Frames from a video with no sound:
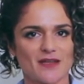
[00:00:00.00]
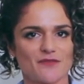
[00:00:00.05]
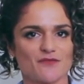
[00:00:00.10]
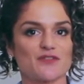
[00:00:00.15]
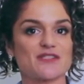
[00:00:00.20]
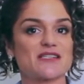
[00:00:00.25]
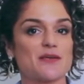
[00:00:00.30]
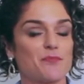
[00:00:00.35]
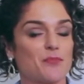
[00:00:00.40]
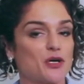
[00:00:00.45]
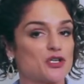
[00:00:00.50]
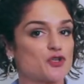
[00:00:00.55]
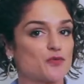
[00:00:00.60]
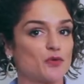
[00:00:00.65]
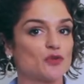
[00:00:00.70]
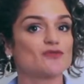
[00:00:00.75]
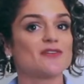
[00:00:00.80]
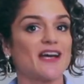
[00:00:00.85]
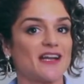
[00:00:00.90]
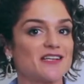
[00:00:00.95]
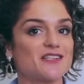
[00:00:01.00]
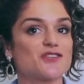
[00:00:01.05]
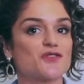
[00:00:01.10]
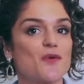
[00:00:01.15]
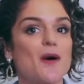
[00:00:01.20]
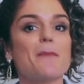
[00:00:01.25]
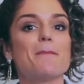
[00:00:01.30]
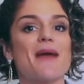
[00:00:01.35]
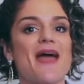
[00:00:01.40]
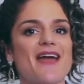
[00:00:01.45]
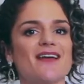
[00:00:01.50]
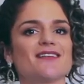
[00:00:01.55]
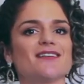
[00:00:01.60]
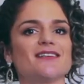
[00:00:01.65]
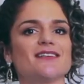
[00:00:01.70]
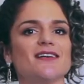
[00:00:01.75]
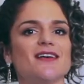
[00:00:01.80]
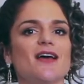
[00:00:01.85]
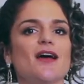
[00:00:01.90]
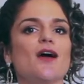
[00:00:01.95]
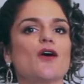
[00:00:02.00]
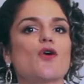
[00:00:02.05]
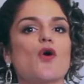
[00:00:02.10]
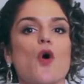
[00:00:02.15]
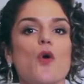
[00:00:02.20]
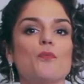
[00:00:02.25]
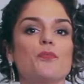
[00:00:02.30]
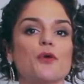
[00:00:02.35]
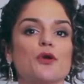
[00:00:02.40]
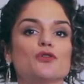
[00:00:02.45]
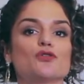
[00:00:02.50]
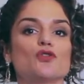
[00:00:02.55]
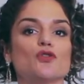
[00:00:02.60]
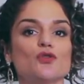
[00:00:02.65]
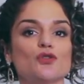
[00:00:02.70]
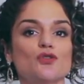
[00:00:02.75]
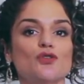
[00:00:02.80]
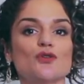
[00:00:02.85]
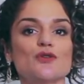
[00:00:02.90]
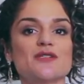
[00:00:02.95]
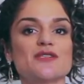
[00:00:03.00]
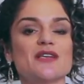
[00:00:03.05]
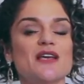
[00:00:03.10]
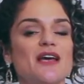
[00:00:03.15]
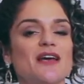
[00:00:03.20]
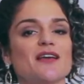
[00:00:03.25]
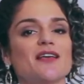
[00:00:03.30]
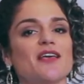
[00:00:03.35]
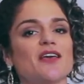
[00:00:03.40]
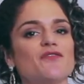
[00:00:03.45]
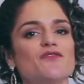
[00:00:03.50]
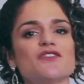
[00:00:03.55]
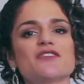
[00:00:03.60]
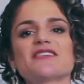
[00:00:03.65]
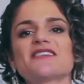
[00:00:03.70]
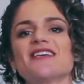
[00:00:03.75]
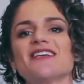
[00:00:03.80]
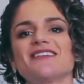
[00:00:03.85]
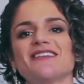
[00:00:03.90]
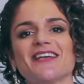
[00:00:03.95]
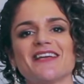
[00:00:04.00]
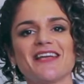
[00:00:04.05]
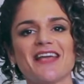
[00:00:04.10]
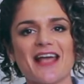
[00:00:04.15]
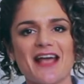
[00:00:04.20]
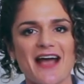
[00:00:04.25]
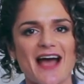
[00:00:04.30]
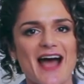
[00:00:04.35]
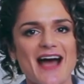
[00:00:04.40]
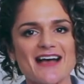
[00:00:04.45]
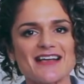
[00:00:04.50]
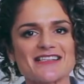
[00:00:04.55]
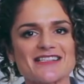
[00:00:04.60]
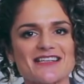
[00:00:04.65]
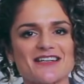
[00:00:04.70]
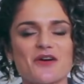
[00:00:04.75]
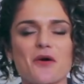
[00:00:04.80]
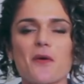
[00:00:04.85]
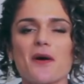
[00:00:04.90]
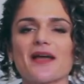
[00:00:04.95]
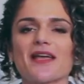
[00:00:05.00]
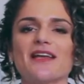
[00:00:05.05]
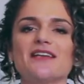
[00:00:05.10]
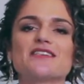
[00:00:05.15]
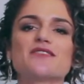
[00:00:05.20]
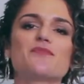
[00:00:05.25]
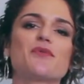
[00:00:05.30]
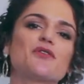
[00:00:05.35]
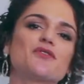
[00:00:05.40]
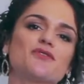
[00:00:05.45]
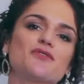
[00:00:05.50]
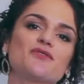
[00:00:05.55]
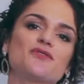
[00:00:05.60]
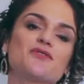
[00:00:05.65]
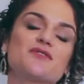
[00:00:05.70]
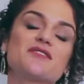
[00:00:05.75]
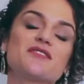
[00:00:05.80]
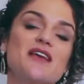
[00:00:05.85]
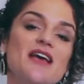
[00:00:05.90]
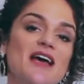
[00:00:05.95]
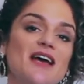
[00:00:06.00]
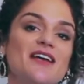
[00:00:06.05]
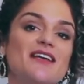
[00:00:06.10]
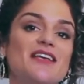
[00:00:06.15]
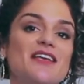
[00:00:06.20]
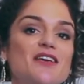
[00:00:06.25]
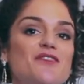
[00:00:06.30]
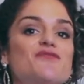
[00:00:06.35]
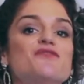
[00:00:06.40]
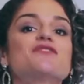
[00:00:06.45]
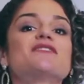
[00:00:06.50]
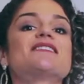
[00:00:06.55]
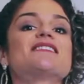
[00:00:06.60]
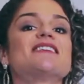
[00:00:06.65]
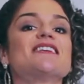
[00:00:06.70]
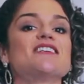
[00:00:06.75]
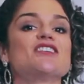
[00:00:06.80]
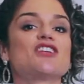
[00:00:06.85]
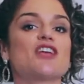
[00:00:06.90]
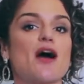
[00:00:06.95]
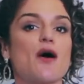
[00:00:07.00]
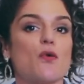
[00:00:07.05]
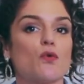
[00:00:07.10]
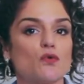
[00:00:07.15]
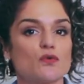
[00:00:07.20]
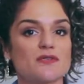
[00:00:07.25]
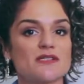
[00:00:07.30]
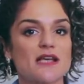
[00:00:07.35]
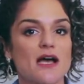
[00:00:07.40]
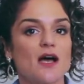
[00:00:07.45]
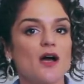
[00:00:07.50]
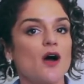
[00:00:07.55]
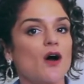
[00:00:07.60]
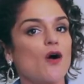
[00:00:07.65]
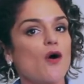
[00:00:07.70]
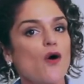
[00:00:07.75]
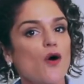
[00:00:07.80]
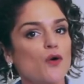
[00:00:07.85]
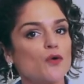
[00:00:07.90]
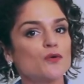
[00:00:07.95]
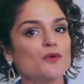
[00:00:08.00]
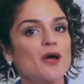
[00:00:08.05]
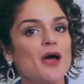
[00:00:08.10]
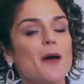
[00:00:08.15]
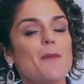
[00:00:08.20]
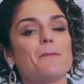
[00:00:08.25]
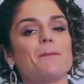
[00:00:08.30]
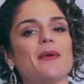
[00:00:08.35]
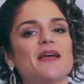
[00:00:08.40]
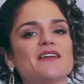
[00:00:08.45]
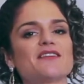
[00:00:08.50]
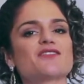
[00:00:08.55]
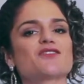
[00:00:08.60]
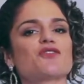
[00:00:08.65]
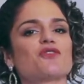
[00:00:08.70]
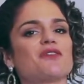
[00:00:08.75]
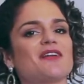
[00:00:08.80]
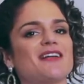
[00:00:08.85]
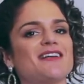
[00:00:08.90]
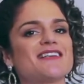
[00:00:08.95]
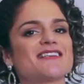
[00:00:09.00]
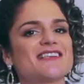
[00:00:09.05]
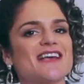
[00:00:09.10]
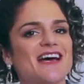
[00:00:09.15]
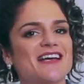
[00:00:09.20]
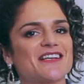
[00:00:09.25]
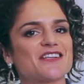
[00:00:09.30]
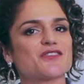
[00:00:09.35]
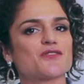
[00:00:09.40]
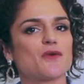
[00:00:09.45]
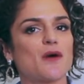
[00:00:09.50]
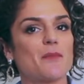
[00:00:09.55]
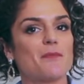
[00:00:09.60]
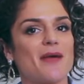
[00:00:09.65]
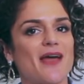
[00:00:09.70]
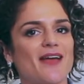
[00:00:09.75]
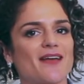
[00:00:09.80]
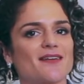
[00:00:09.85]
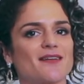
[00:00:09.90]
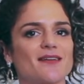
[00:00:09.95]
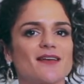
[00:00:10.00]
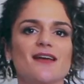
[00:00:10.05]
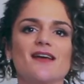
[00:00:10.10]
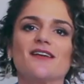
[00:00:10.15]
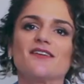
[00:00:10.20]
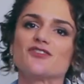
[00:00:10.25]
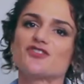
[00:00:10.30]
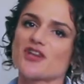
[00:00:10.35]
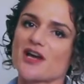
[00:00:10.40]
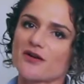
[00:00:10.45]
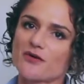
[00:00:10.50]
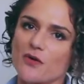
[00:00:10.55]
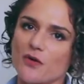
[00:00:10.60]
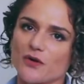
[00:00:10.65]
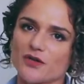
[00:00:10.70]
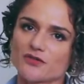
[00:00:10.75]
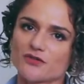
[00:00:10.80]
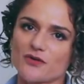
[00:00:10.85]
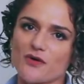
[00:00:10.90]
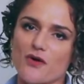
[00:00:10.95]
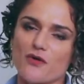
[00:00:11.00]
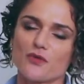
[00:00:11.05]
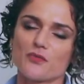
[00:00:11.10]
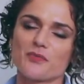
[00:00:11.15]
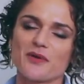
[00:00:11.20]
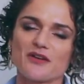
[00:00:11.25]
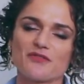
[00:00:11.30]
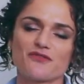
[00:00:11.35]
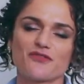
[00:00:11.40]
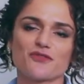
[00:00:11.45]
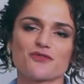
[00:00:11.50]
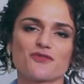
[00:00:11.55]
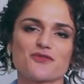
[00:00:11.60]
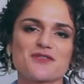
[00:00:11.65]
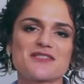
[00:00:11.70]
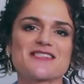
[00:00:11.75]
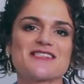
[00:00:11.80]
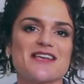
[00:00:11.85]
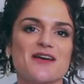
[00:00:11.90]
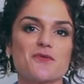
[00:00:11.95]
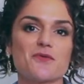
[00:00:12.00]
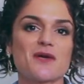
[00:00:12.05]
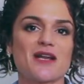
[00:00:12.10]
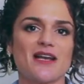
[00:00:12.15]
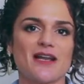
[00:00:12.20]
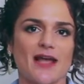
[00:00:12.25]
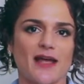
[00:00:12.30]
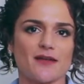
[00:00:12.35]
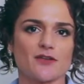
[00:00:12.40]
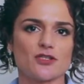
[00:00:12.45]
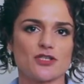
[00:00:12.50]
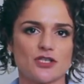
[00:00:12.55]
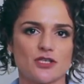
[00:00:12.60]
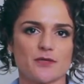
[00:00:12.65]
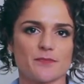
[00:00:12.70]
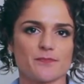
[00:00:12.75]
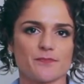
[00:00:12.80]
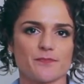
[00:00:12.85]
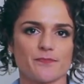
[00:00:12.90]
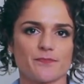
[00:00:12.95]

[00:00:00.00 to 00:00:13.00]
Você pode montar a sua bag com produtos que você tem em casa, com aqueles produtos que você já usa ou personalizar a sua bag de acordo com o perfil do seu cliente.